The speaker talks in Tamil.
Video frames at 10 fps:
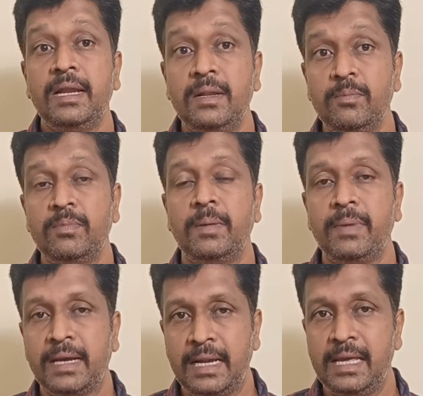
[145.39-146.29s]
இன்னும்
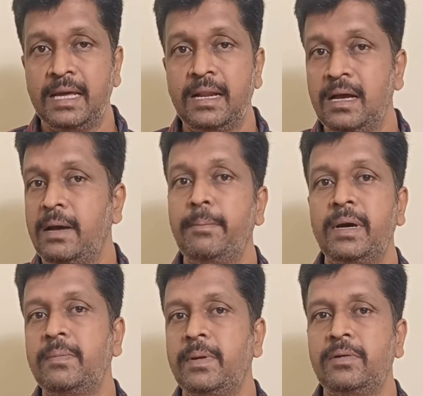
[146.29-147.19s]
நம்ம கிளியராக
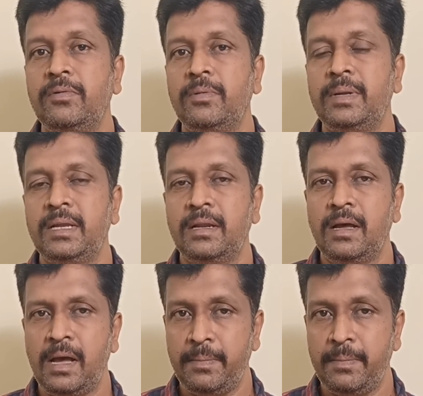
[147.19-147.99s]
கம்பேர் கம்பேர் பண்ணணும் அப்படின்னா